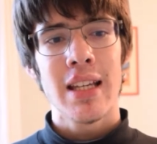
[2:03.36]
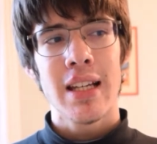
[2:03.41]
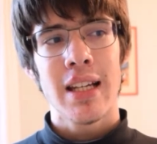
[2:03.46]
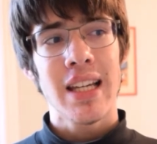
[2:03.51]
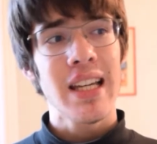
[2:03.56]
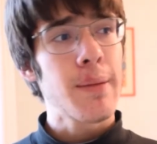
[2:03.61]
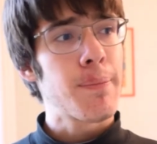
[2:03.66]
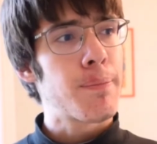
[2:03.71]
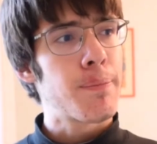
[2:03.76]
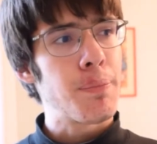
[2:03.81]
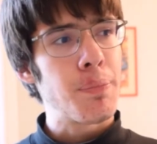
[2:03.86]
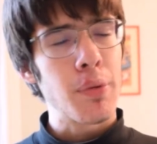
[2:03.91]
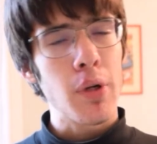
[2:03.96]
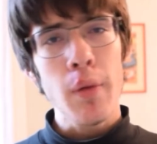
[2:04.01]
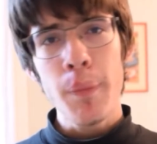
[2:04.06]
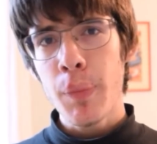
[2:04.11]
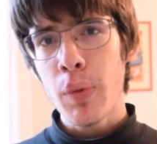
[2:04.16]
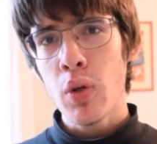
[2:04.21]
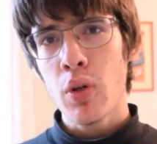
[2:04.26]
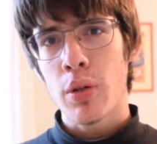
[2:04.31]
che
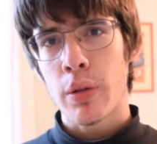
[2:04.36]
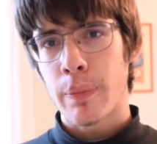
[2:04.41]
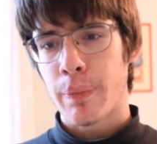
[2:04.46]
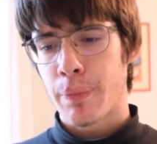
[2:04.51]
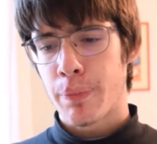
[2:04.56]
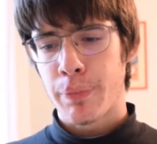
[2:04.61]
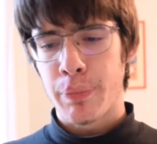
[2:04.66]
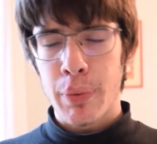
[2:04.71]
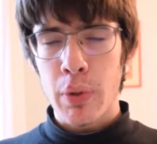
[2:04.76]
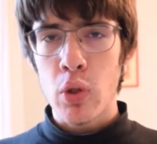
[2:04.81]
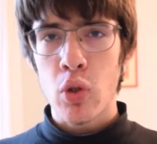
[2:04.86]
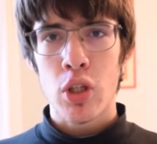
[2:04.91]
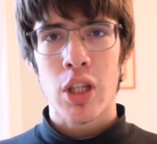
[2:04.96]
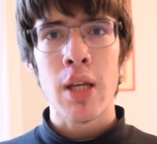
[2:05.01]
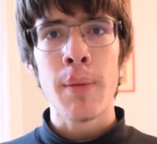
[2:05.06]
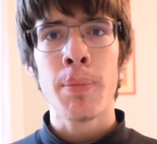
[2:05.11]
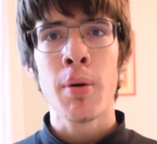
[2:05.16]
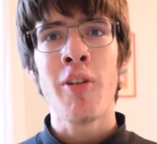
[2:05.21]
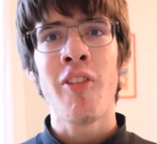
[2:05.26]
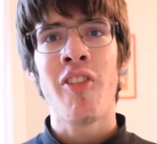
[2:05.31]
proprio poco
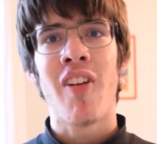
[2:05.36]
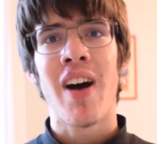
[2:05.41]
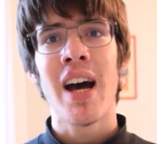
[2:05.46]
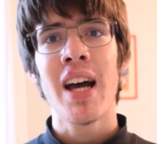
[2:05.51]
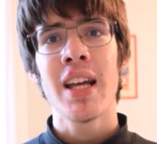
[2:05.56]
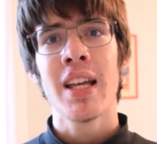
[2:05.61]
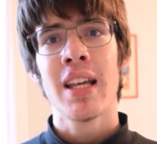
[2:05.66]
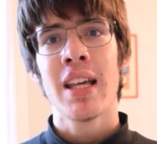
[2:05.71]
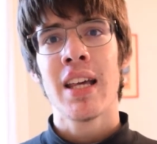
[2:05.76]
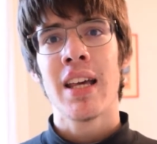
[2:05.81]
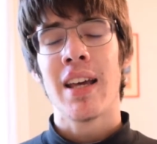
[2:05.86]
tempo fa